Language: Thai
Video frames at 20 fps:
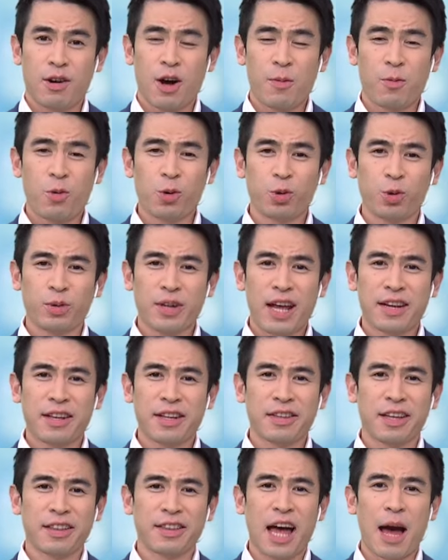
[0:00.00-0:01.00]
ขอบคุณทุกท่าน
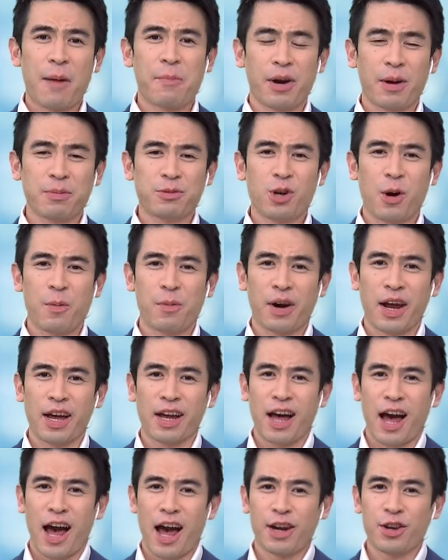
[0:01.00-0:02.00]
ที่ติดตามรับชมราย
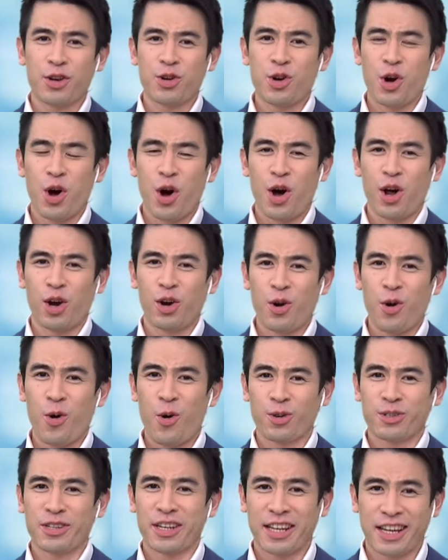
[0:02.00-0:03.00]
การย่อโลก
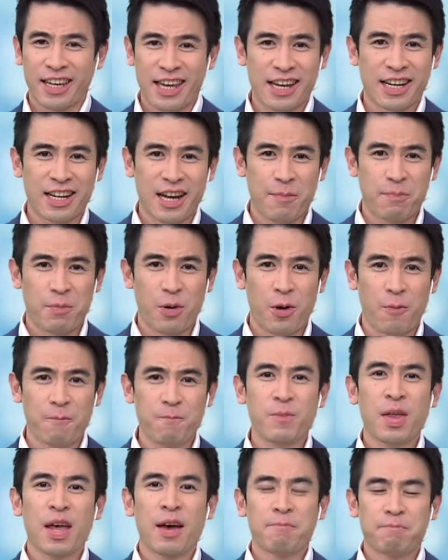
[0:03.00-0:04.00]
เศรษฐกิจกับผม
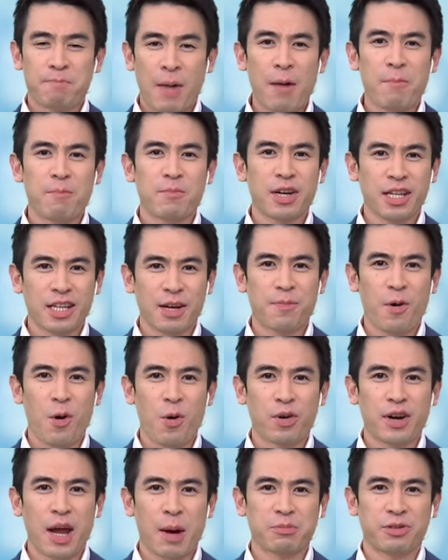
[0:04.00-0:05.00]
ป๊อบนัทพง
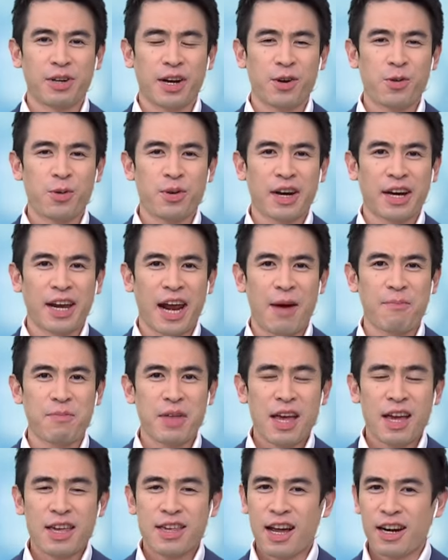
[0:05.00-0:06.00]
ศ์นำสวยกุลนะครับ
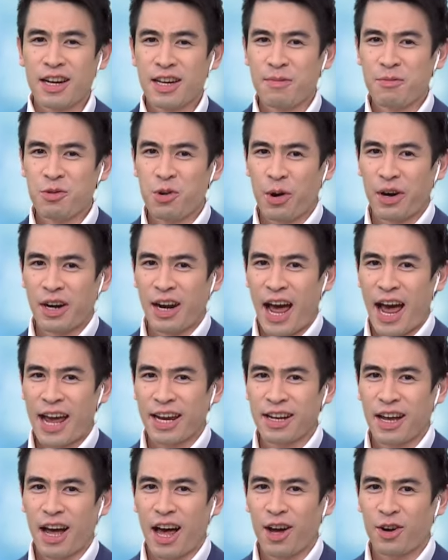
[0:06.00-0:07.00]
อย่าลืมกดไล
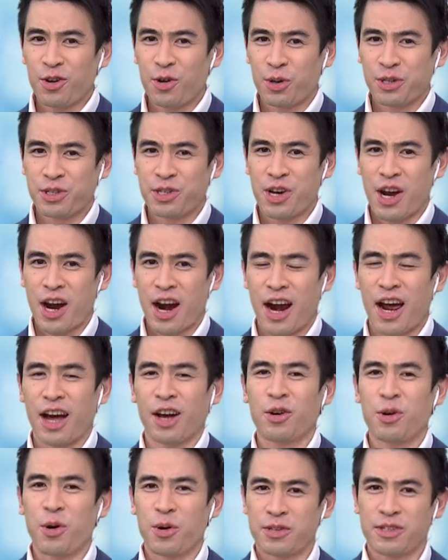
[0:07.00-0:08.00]
ค์กดแชร์
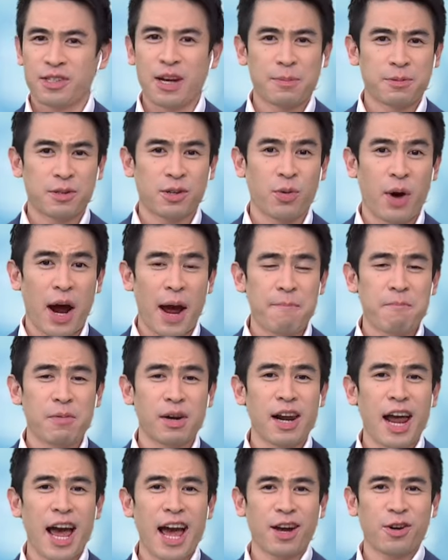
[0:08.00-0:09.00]
กด subscribe
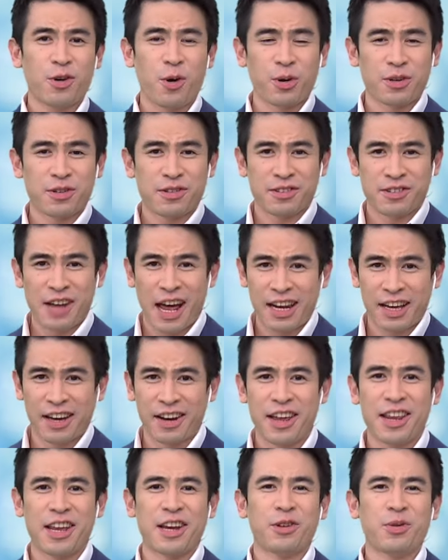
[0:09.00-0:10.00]
และกดสั่นก
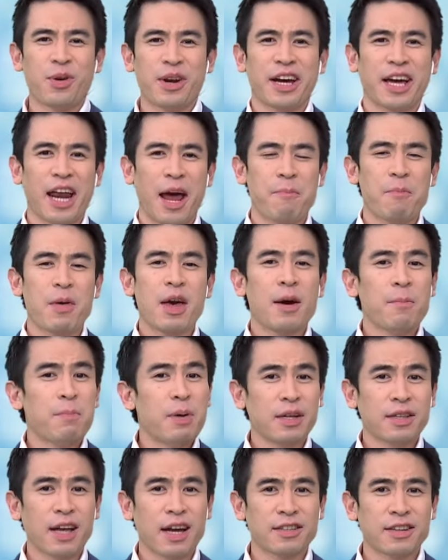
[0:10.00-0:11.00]
ระดิ่งด้วยนะครับ
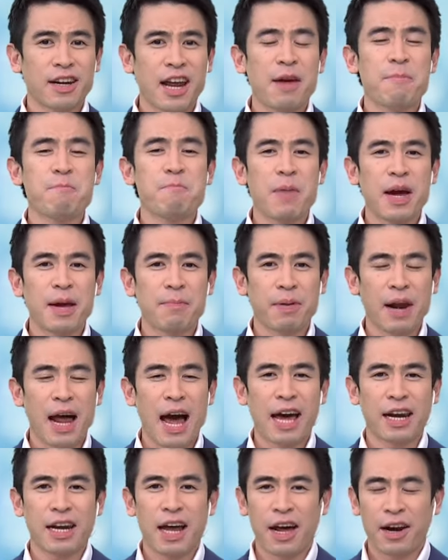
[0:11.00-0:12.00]
เพื่อท่านจะได้ไม่พ
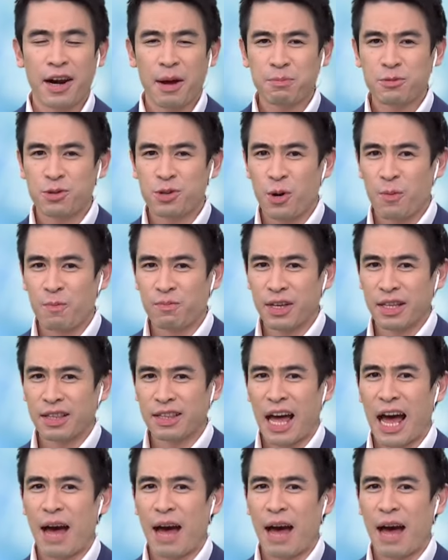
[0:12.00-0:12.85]
ลาดรับชมติด